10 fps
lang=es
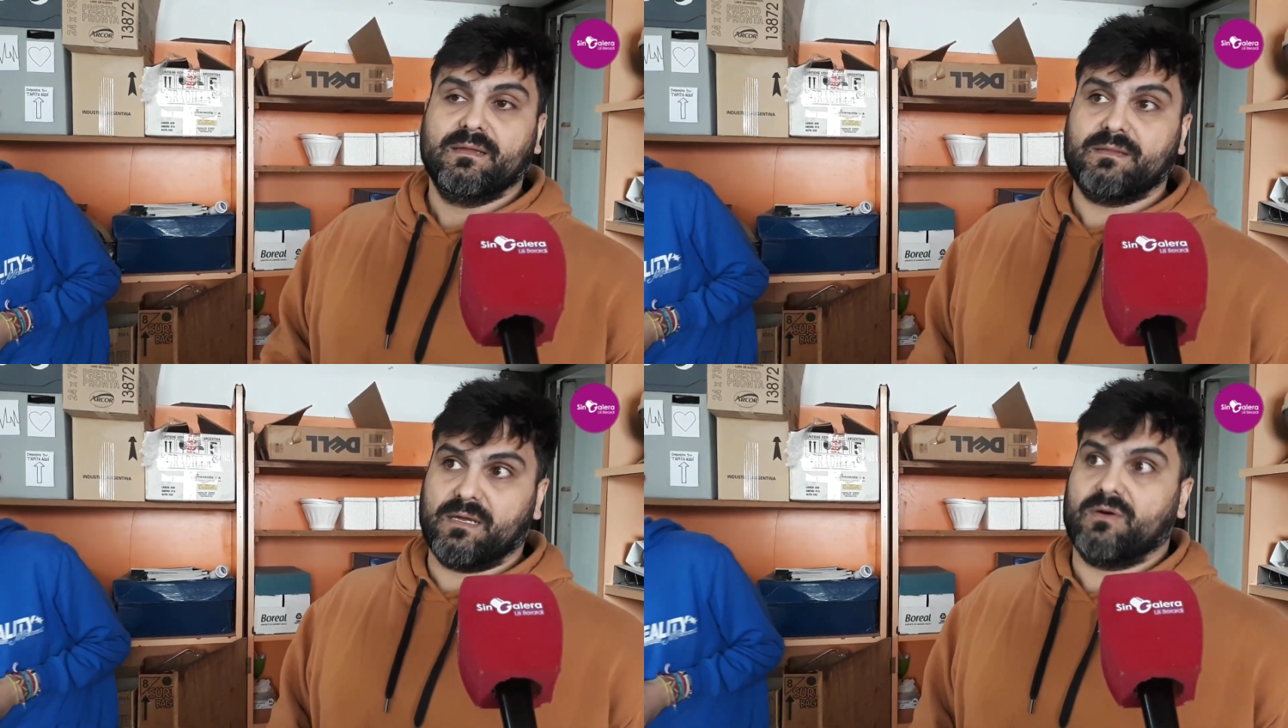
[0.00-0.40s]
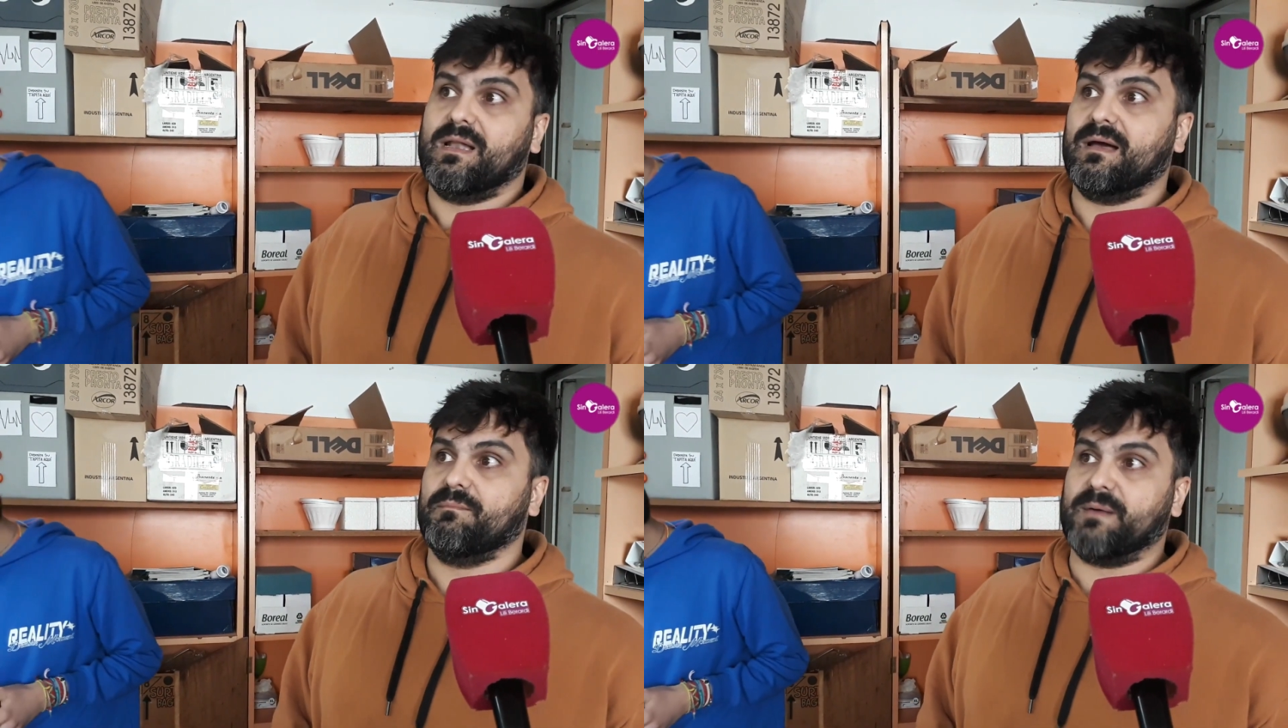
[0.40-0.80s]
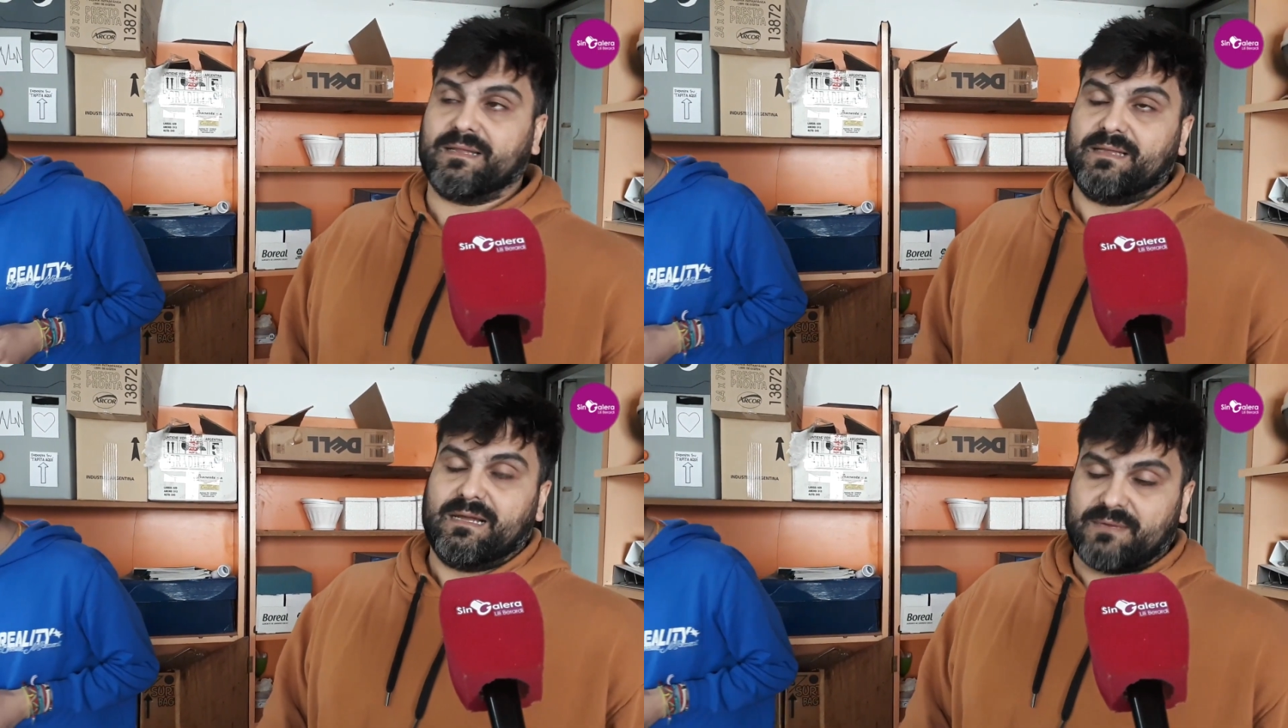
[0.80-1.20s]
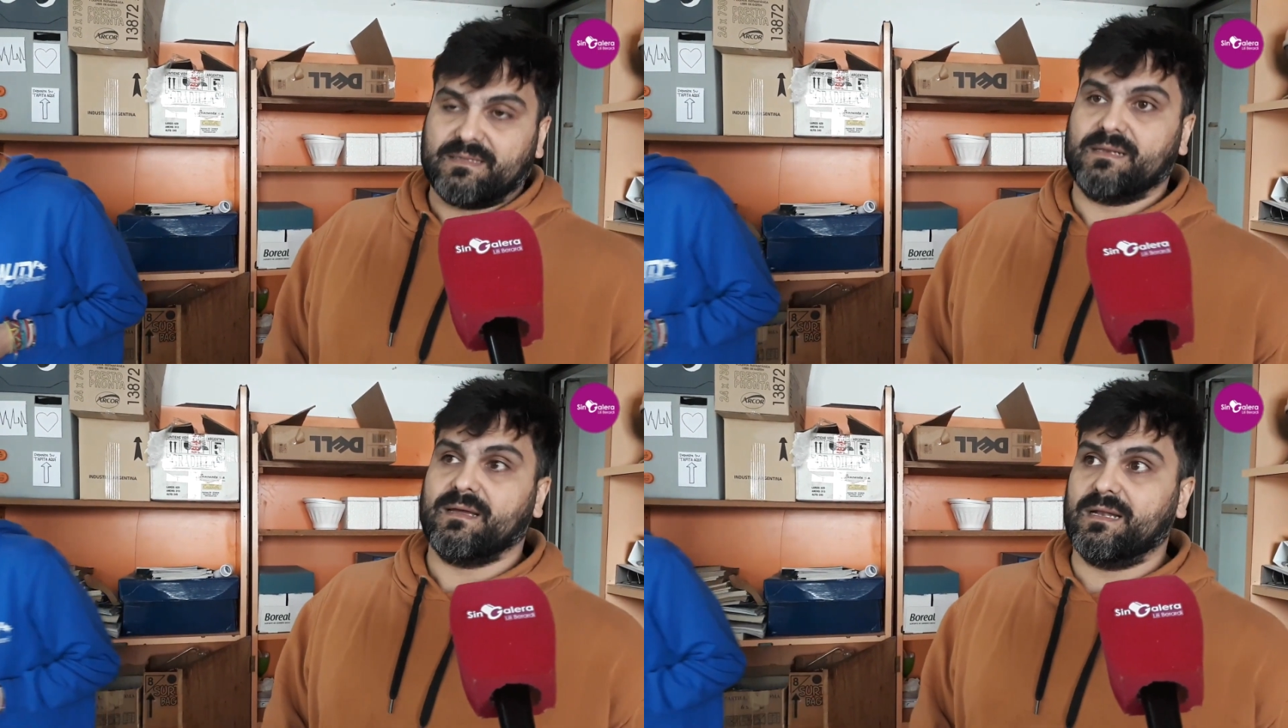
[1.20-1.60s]
tengo la parte de la
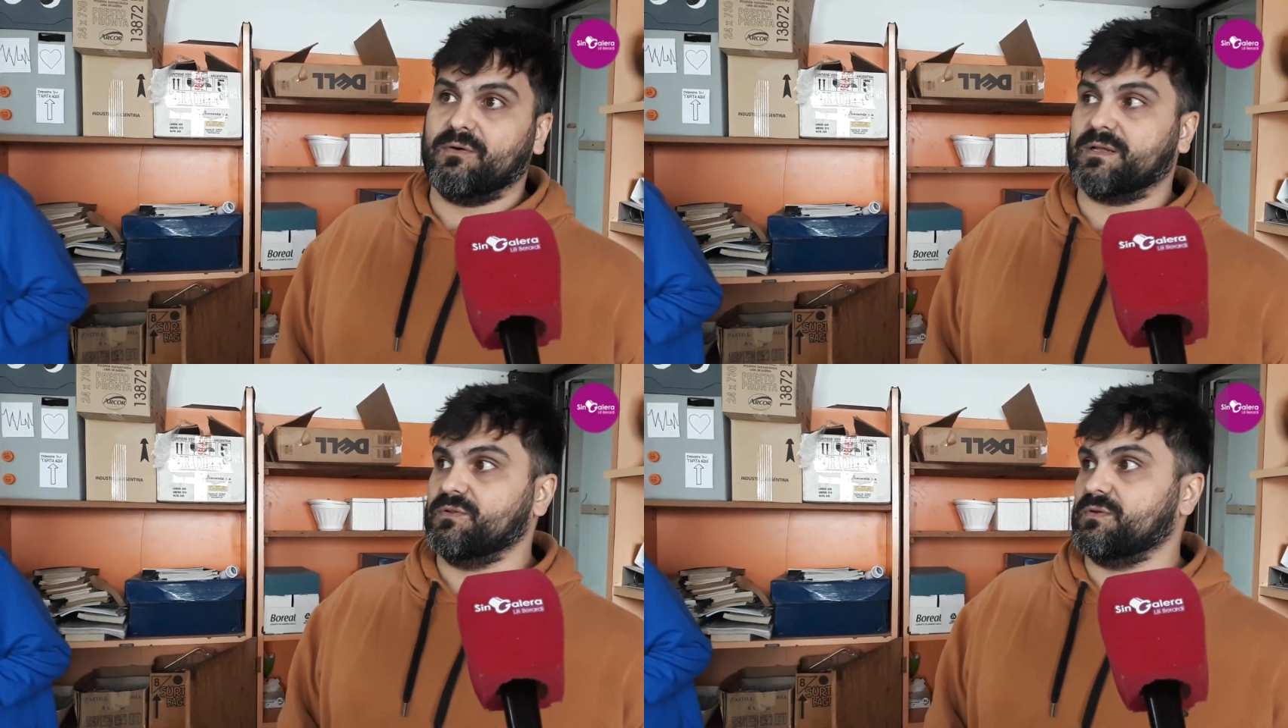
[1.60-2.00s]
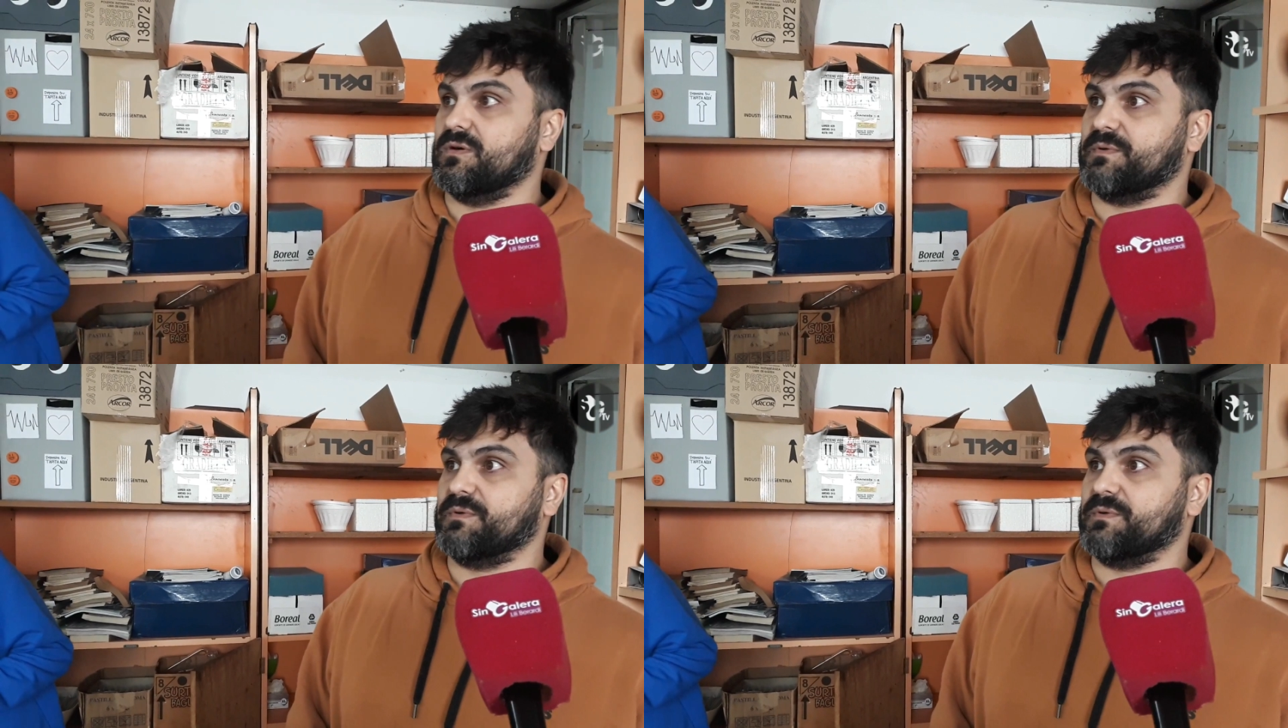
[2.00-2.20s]
materia de laboratorio de